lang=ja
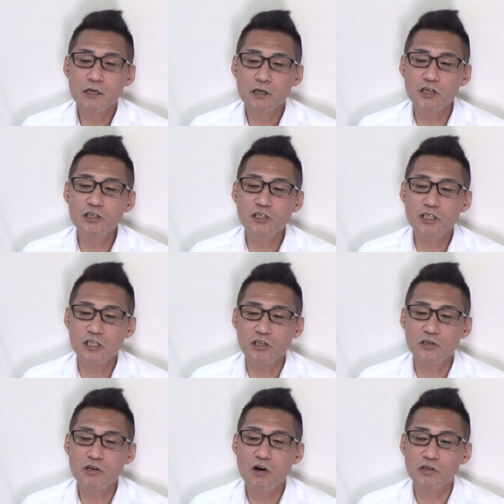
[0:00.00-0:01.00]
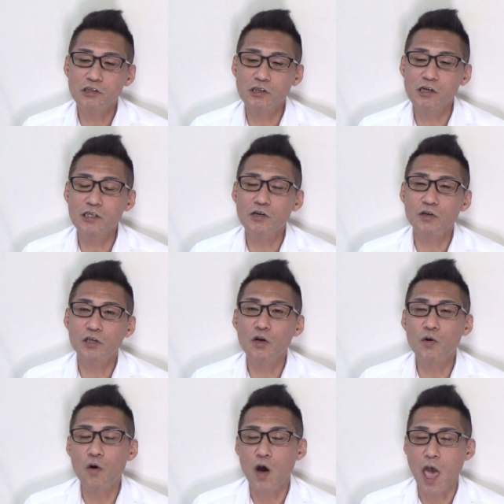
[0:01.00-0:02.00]
君主の鶴の
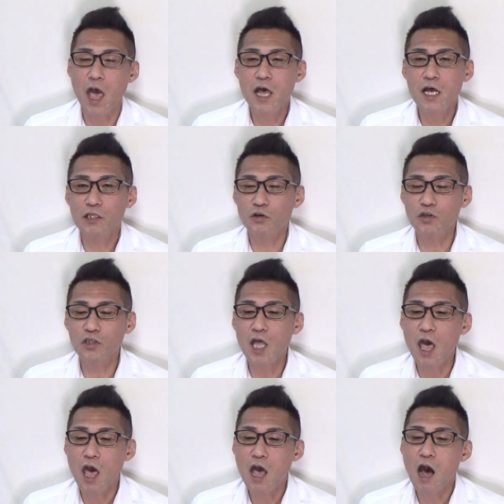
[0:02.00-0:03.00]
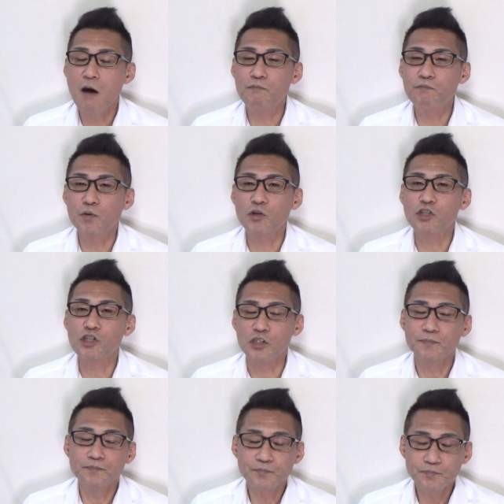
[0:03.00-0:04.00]
一声として発表す
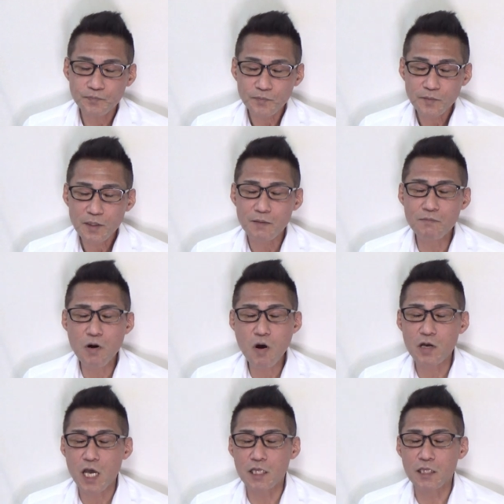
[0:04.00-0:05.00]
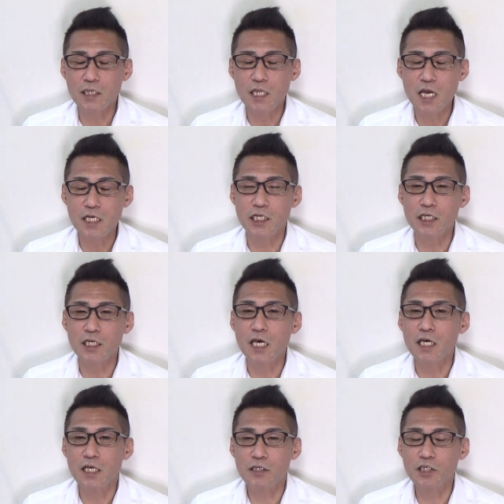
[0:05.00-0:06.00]
る。もう決定事
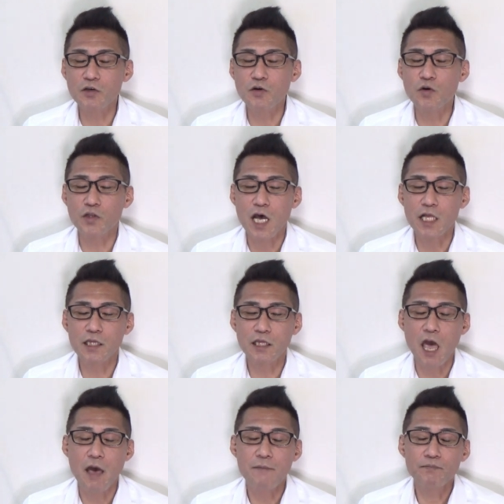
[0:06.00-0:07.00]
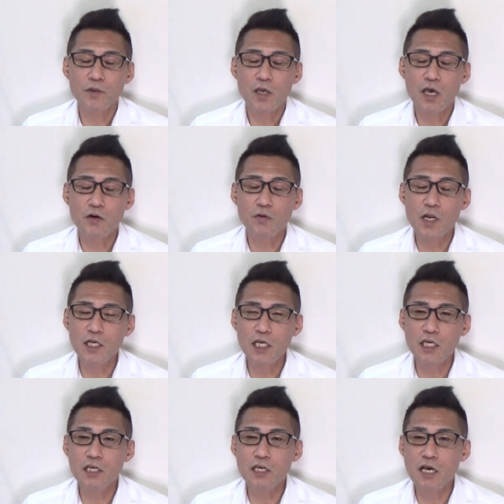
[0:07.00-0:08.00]
事項であって、えー、これ
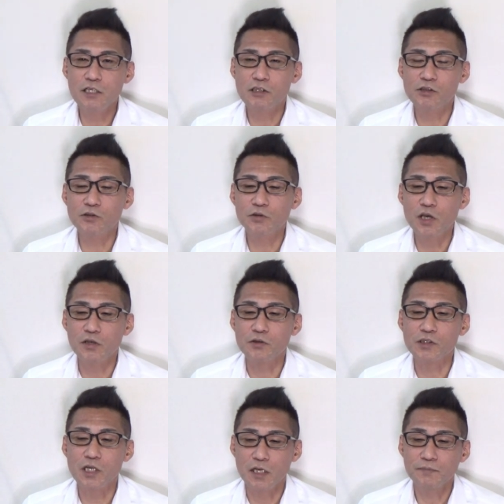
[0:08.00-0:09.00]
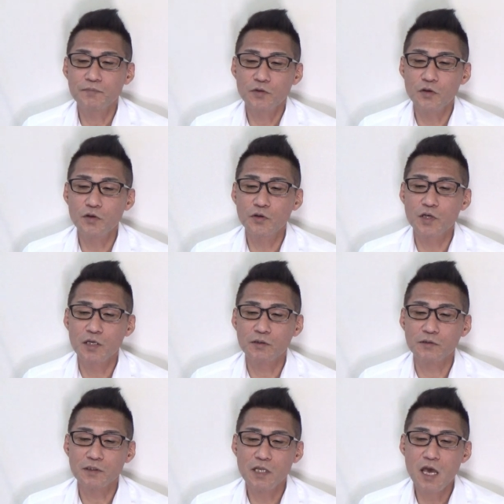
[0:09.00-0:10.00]
に意見することは許さない。というような
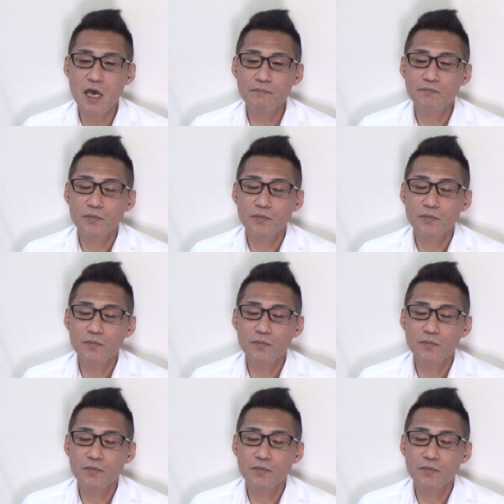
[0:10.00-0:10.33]
ふうにね。